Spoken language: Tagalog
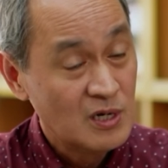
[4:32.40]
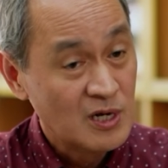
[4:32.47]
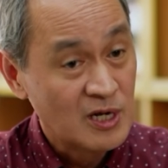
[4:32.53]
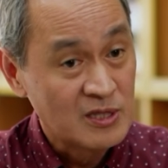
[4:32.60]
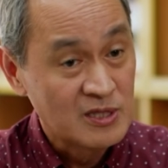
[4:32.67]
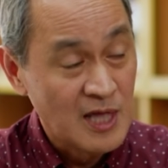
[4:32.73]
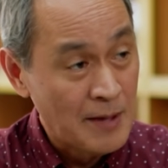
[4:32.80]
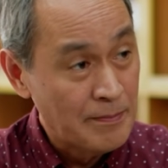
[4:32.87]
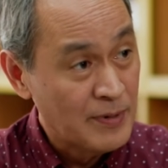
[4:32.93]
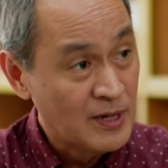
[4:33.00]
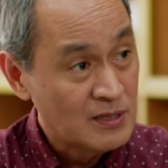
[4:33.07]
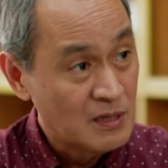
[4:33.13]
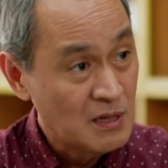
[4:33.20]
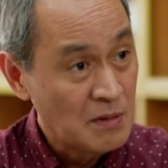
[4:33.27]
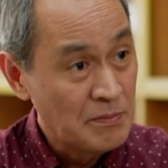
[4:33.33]
at
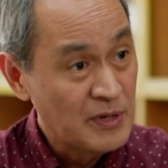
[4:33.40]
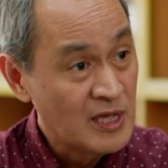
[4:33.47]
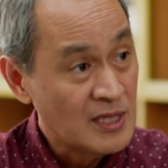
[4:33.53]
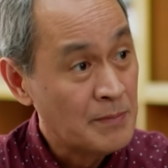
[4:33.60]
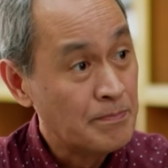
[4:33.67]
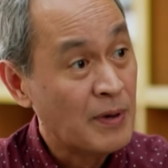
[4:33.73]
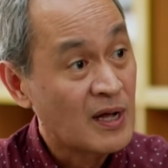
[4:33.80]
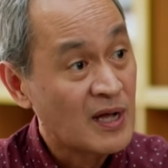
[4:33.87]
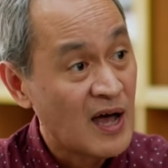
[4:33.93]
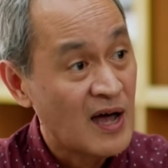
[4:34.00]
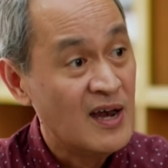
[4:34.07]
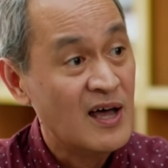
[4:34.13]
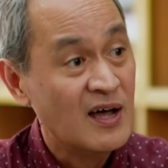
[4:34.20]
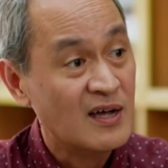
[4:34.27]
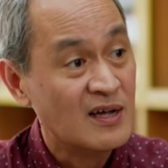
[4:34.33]
dapat bigyan ng
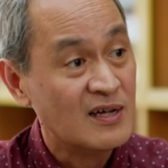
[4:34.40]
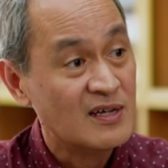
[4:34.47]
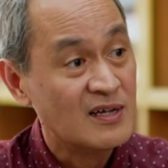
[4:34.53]
paggalang